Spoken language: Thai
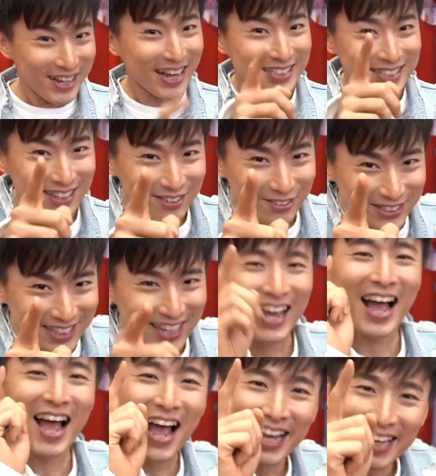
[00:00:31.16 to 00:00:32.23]
อยากจะรู้สิ
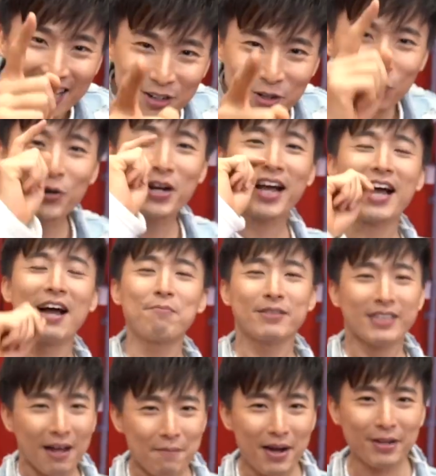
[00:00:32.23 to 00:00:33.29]
อ่า อยากดูนะครับ
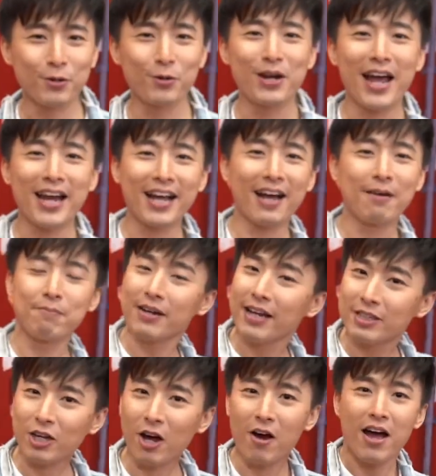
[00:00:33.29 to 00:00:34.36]
สามารถดูได้นะครับ
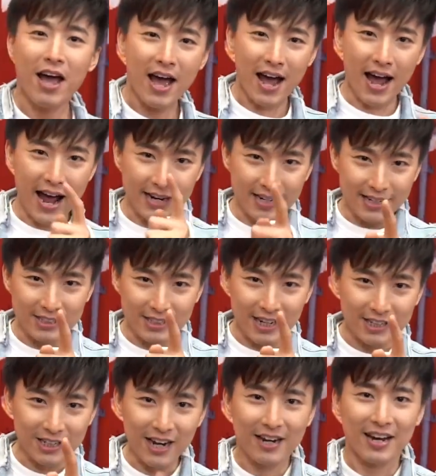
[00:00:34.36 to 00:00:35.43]
ในช่อง ID
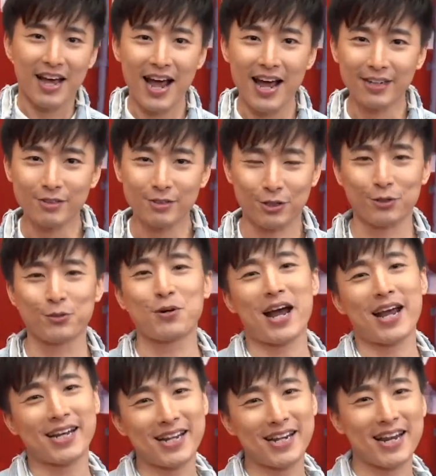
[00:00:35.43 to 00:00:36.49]
Station at True
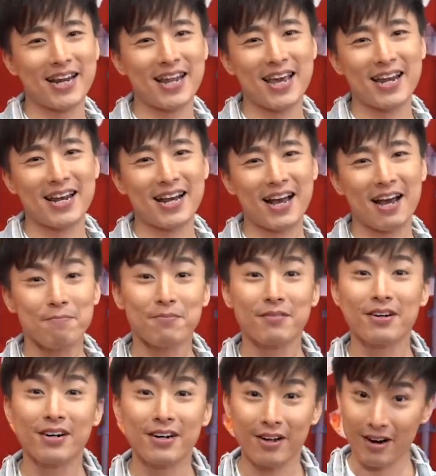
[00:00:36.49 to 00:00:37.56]
ID นั่นเองนะครับ
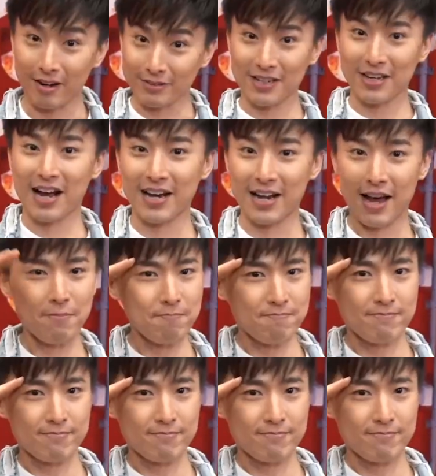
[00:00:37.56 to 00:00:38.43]
เดี๋ยวเราเจอกันนะครับ